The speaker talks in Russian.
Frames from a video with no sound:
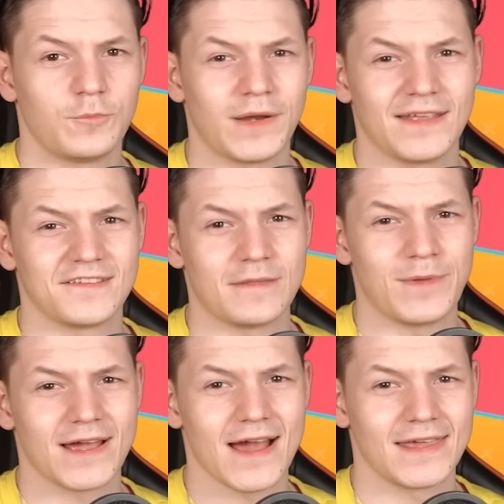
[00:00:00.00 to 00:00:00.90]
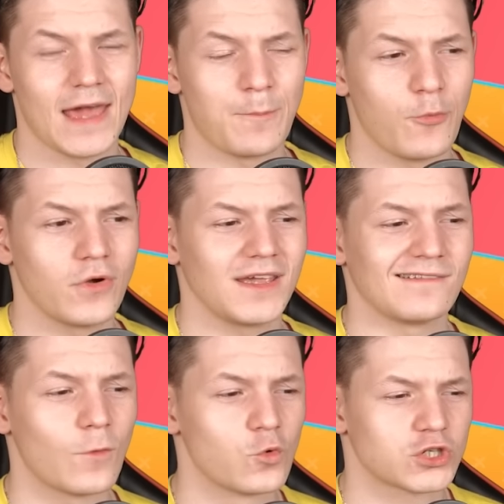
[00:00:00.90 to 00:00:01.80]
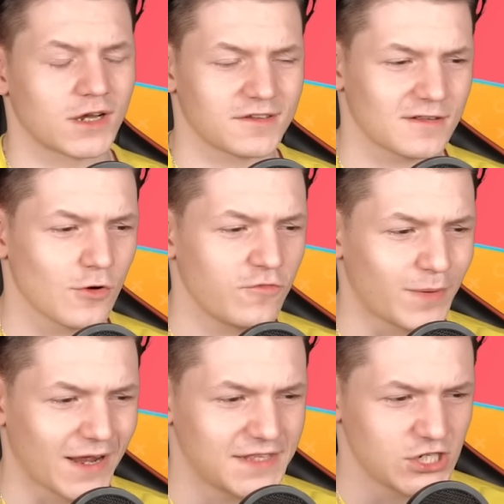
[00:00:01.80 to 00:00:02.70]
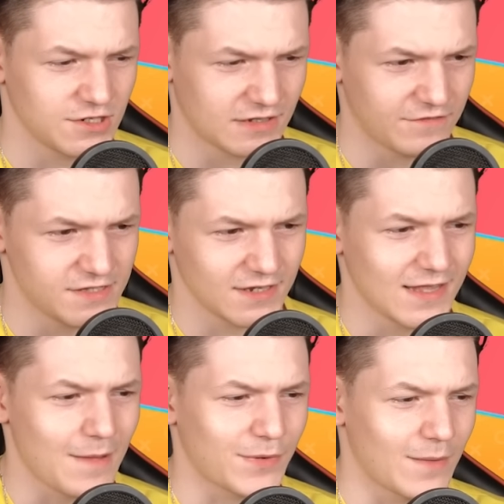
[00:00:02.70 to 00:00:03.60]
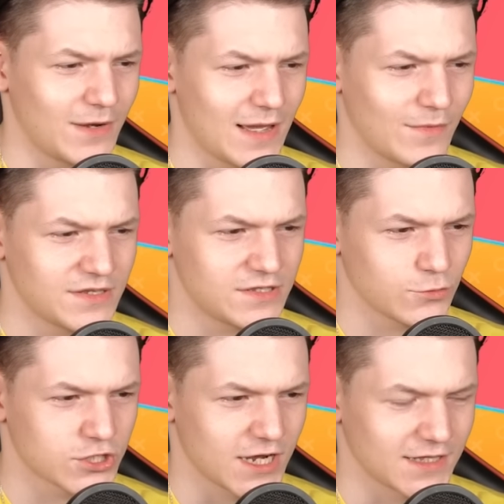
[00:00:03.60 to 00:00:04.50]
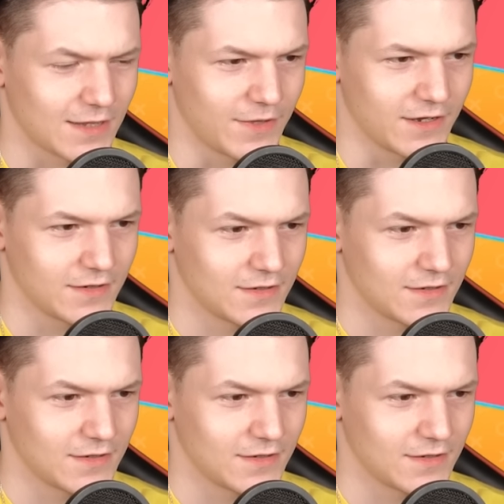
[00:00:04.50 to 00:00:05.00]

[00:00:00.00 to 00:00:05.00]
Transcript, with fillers: В принципе, как я понял, у шарцов практически всегда проблемы с сюжетами.